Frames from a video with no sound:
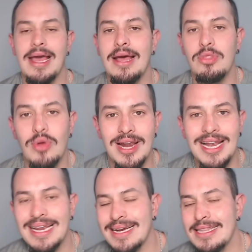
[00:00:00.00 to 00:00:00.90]
no
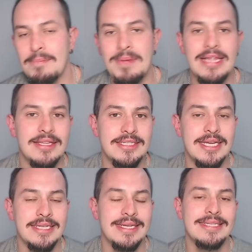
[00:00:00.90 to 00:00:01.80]
le rinde
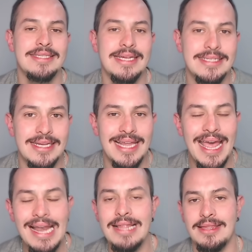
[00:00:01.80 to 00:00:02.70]
pleitesías a estas
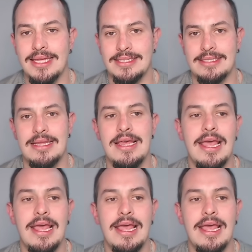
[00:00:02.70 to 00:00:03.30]
élites.